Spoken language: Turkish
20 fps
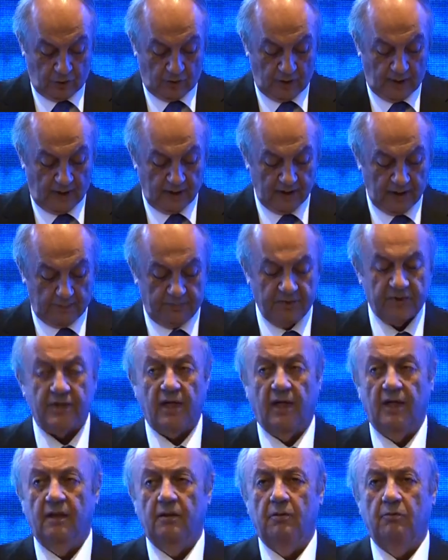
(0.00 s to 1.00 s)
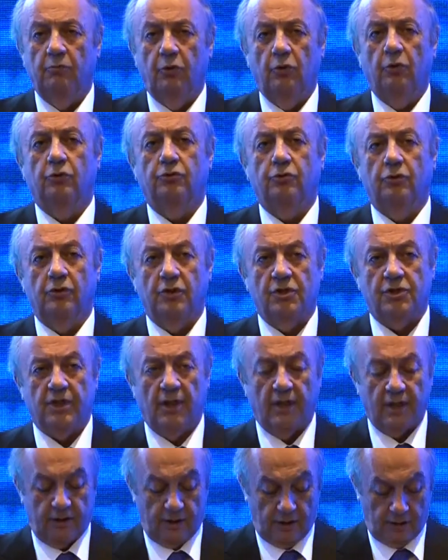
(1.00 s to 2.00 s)
olan yapısal boyutunu
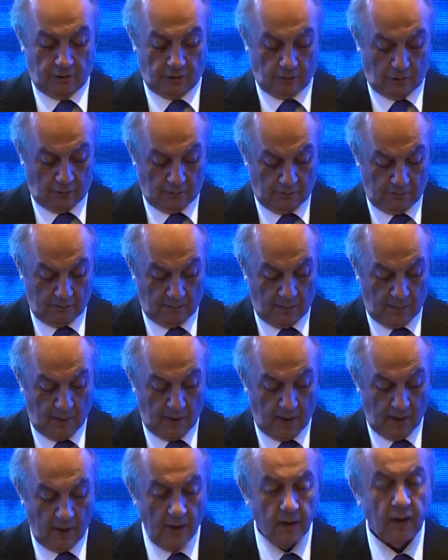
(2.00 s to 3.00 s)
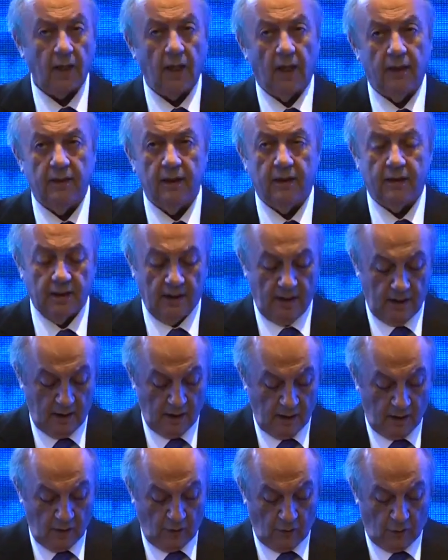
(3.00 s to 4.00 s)
işaret ediyor. Kaldı ki
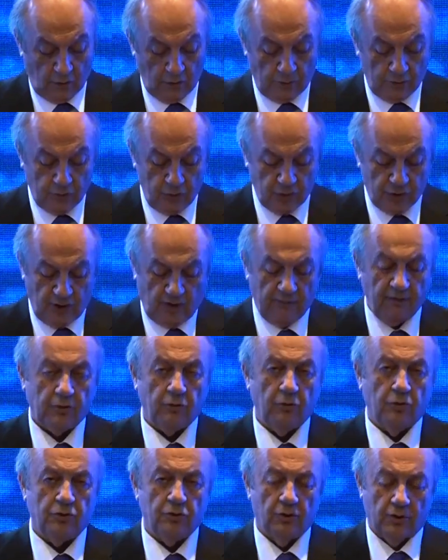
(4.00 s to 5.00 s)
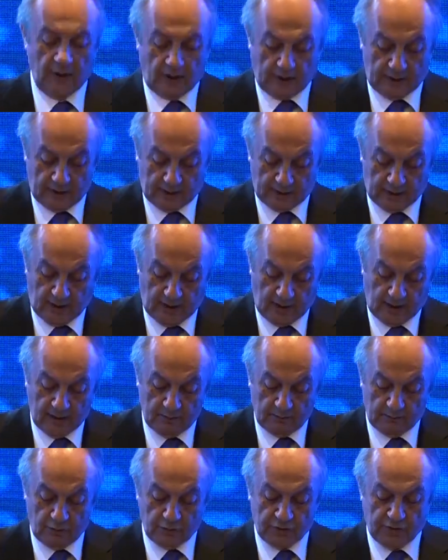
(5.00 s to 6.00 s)
olumsuz hava koşullarını da
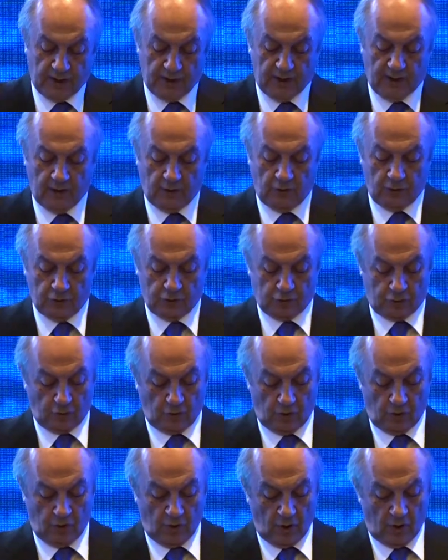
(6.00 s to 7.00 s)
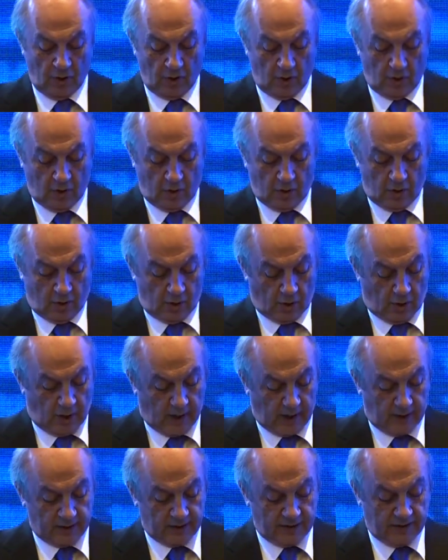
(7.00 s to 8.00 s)
bu seneye özgü
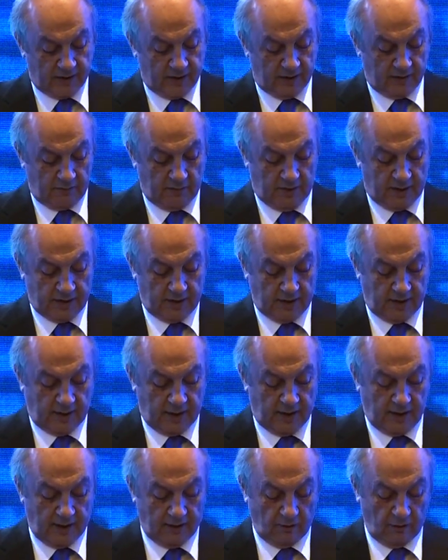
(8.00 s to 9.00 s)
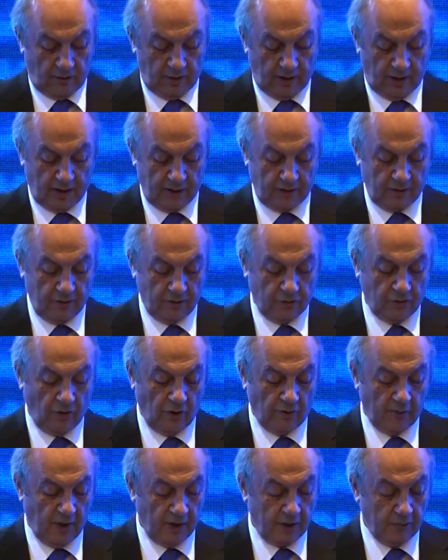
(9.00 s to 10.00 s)
arizi meseleler olarak
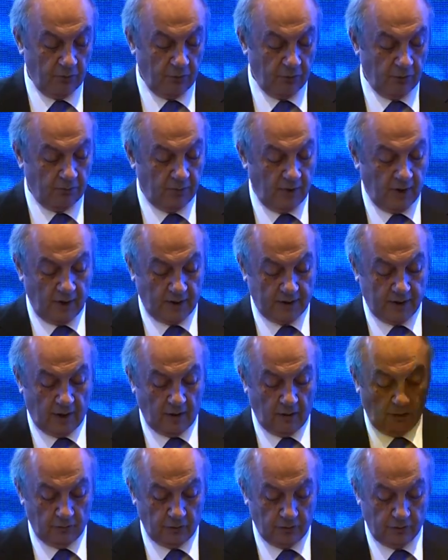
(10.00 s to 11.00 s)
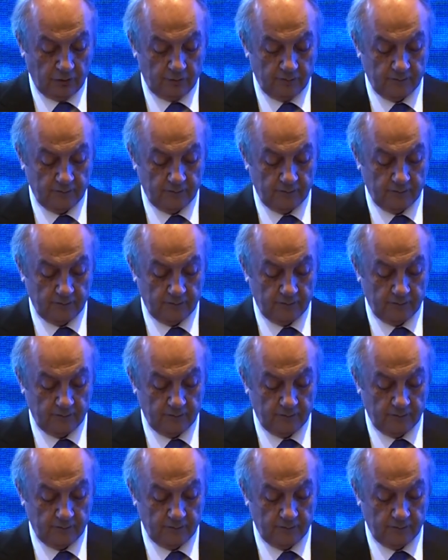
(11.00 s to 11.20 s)
görmek büyük bir hata olur.